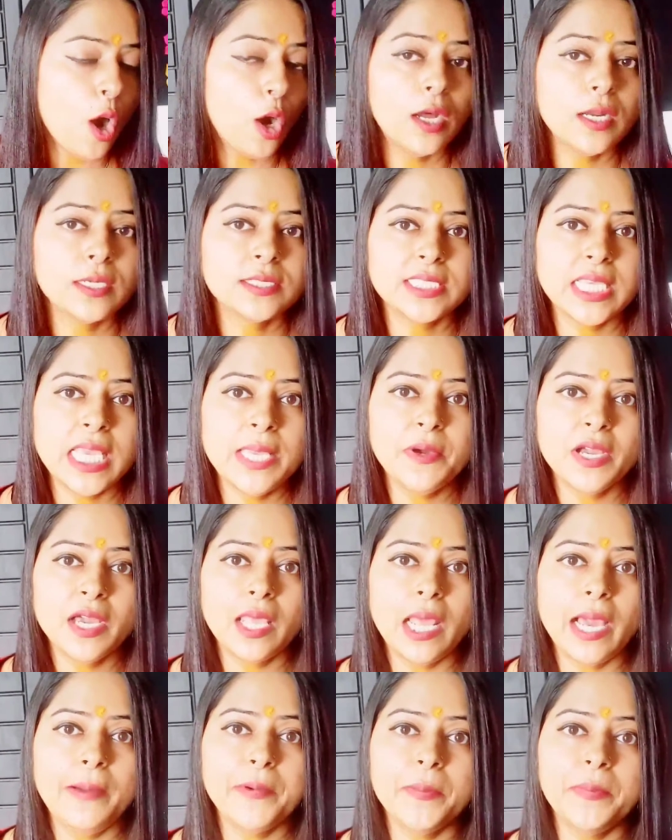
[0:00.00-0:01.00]
और सेम
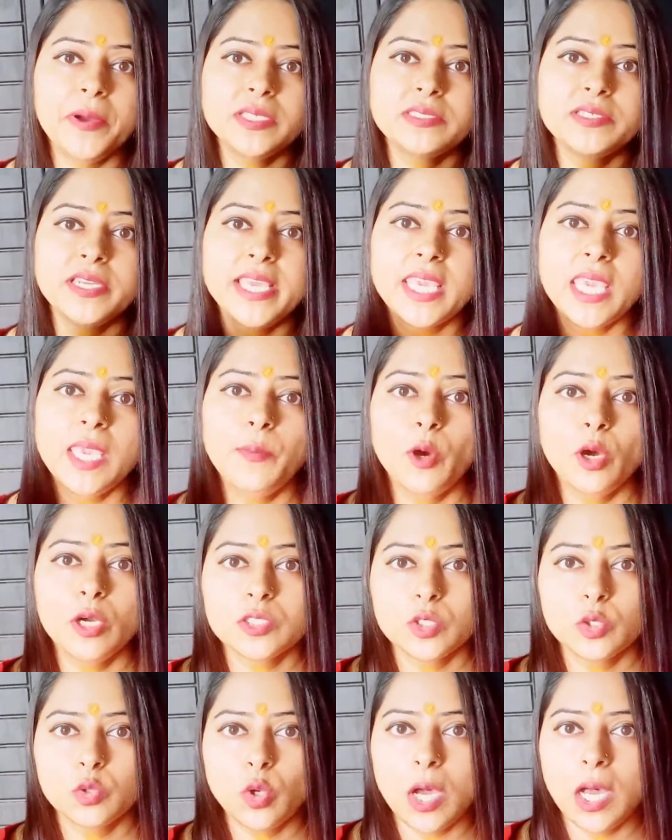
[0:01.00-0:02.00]
अगर आपके पास रेकी
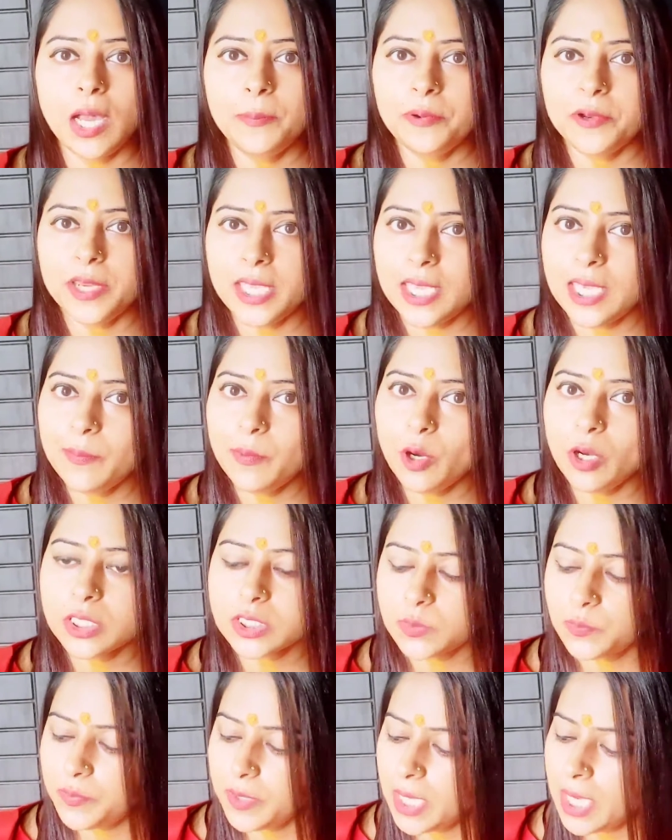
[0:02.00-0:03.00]
बॉक्स हो तो आप रेकी
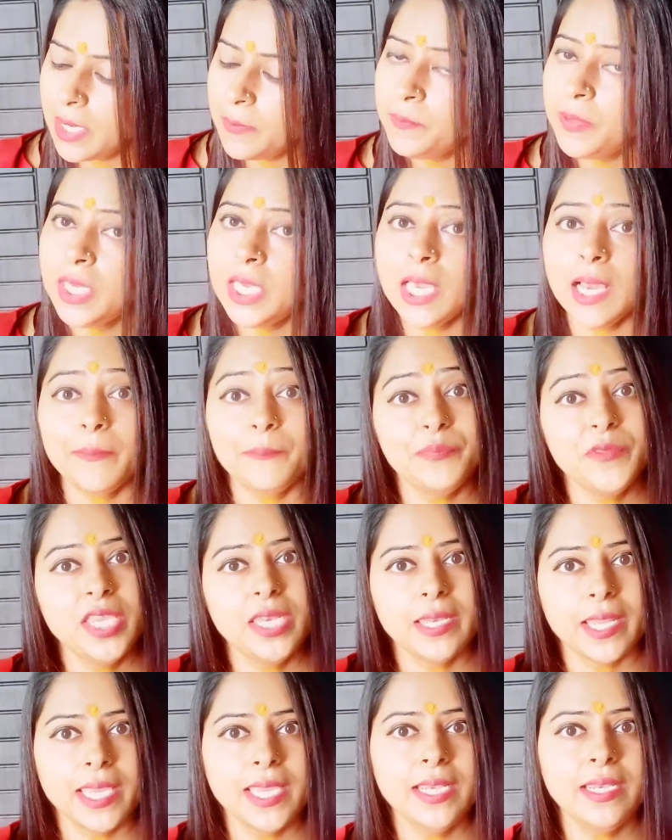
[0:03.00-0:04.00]
बॉक्स भी, भी अपनी
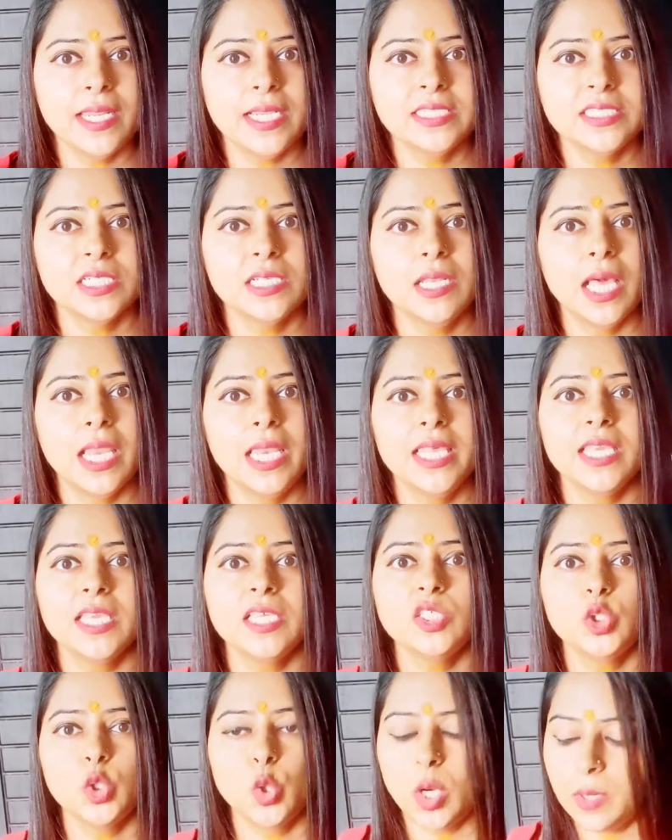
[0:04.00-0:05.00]
नई इंटेंशन डालेंगे
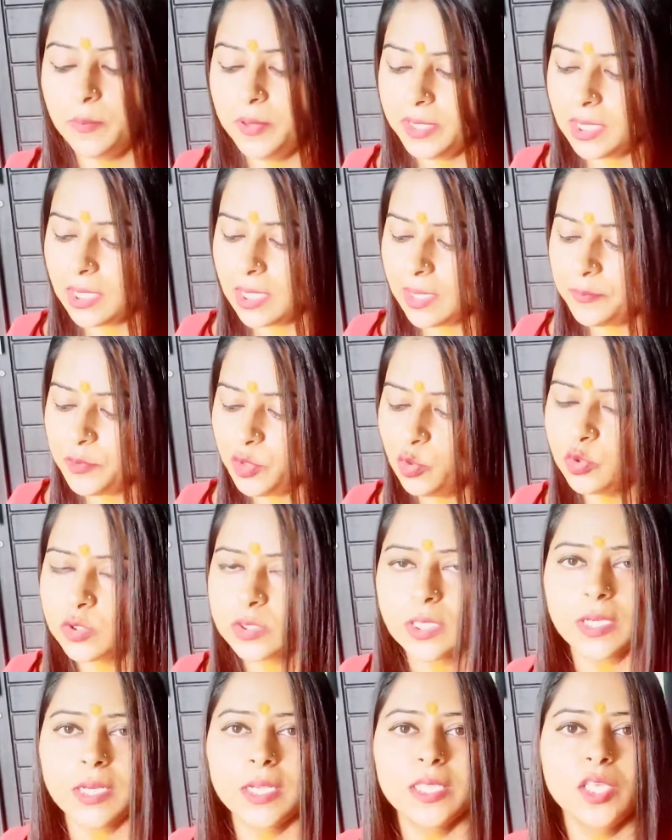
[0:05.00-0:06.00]
जो अभी तक आप यूज
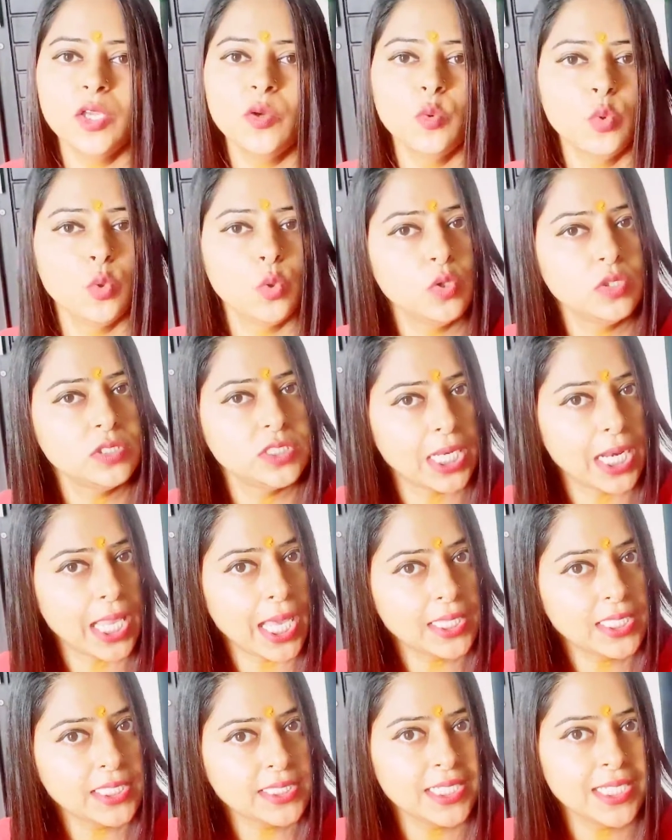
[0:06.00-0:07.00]
कर रहे थे उनको
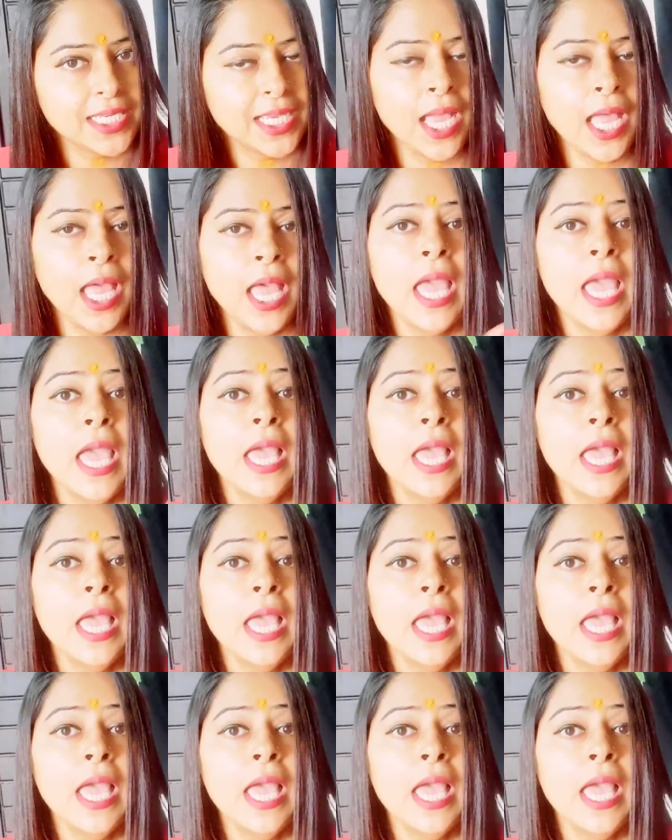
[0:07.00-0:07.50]
जला दीजिएगा